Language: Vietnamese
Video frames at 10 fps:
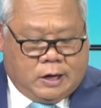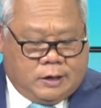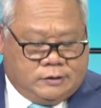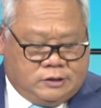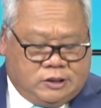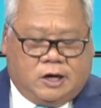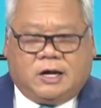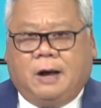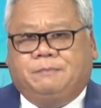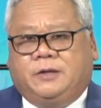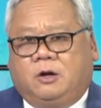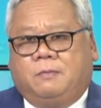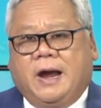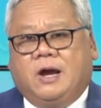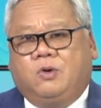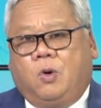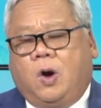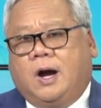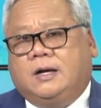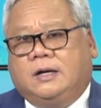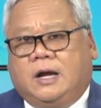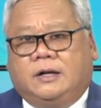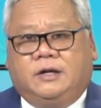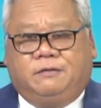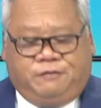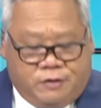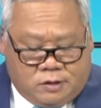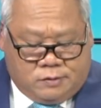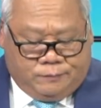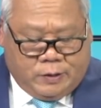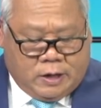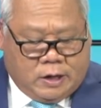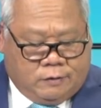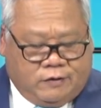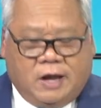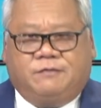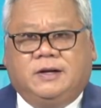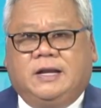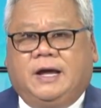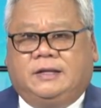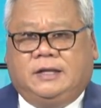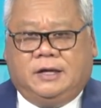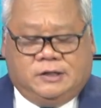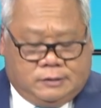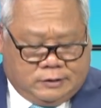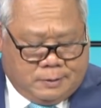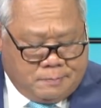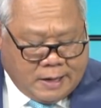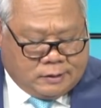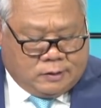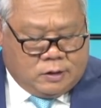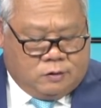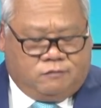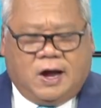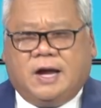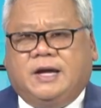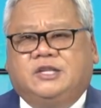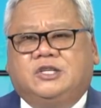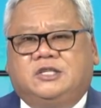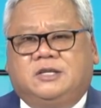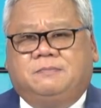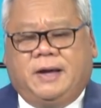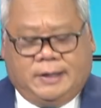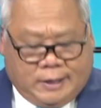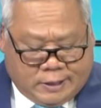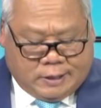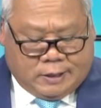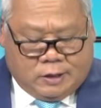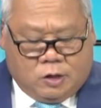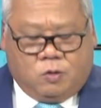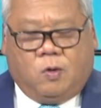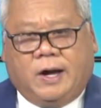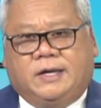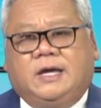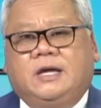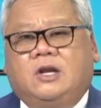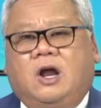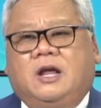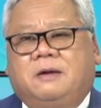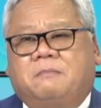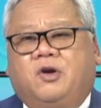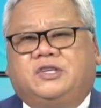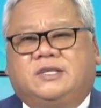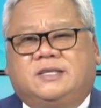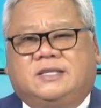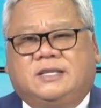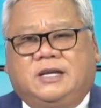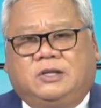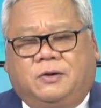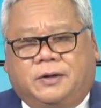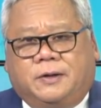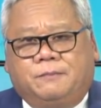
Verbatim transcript: uh, trợ cấp tiểu bang hoặc là địa phương về vấn đề tiền tiền mặt, và cái chương trình Medicaid ngoại khi nó là emergency thôi.